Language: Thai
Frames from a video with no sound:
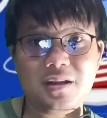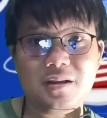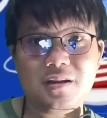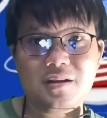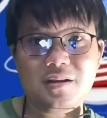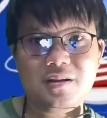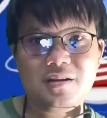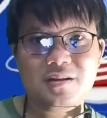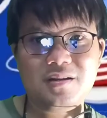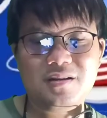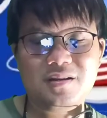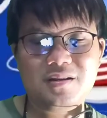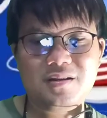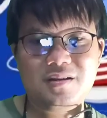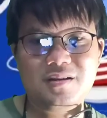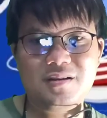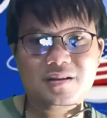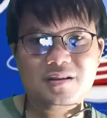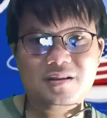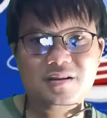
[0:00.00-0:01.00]
น
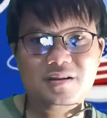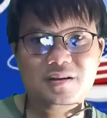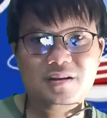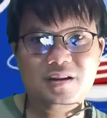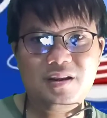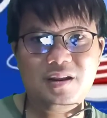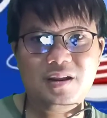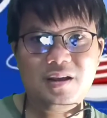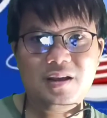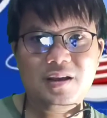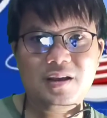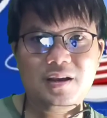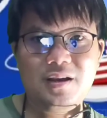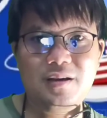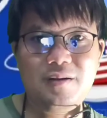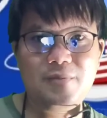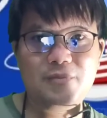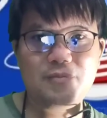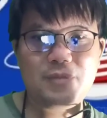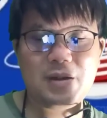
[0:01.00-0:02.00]
หรือ
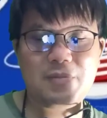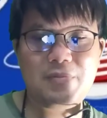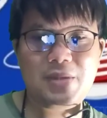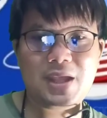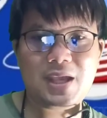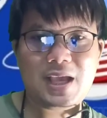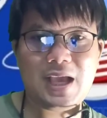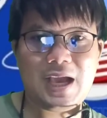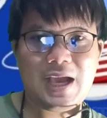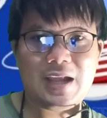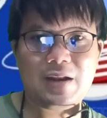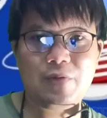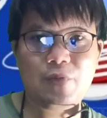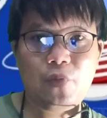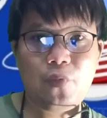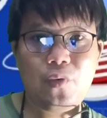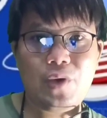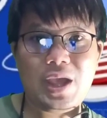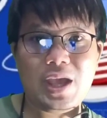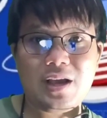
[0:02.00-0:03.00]
มันมีการ
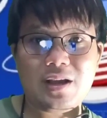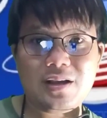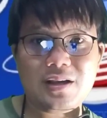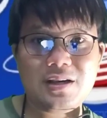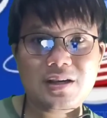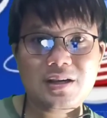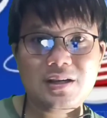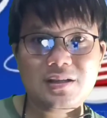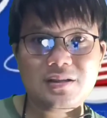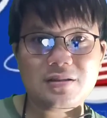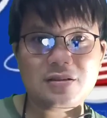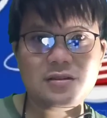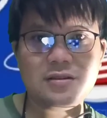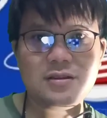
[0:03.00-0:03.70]
เหวี่ยงขึ้น